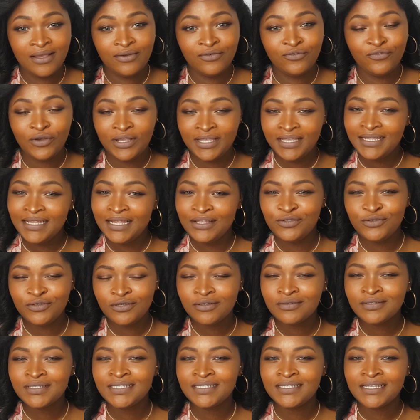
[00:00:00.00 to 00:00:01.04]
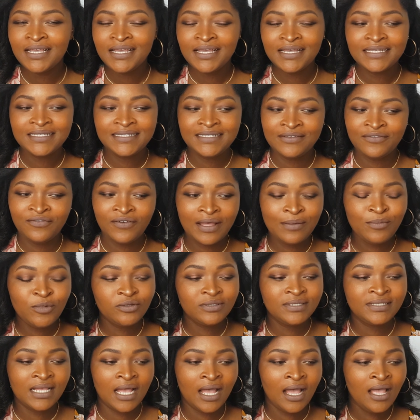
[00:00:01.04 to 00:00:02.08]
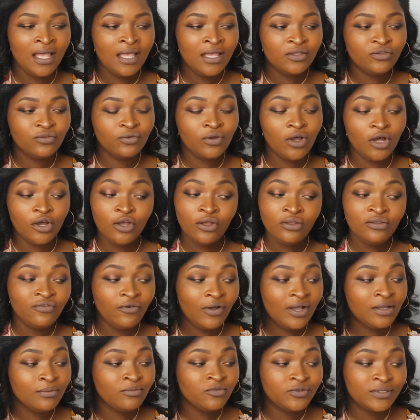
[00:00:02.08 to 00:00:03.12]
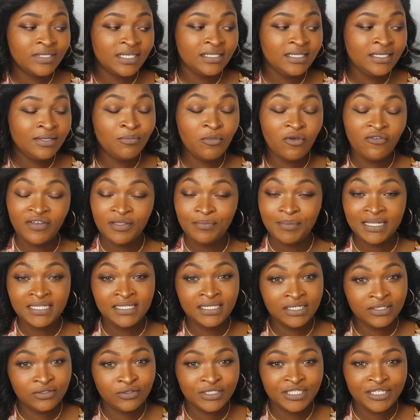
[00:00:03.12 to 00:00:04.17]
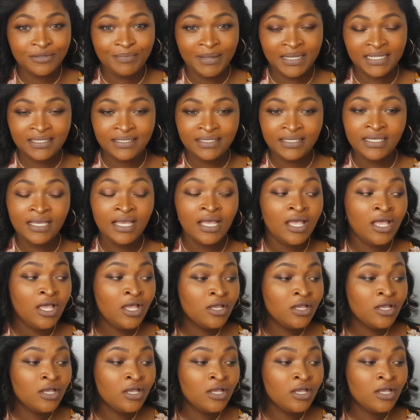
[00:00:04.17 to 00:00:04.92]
Vous voyez la nuance C'est vraiment ça. Donc encore une fois, comme je vous ai dit, ne me faites pas dire ce que j'ai pas dit.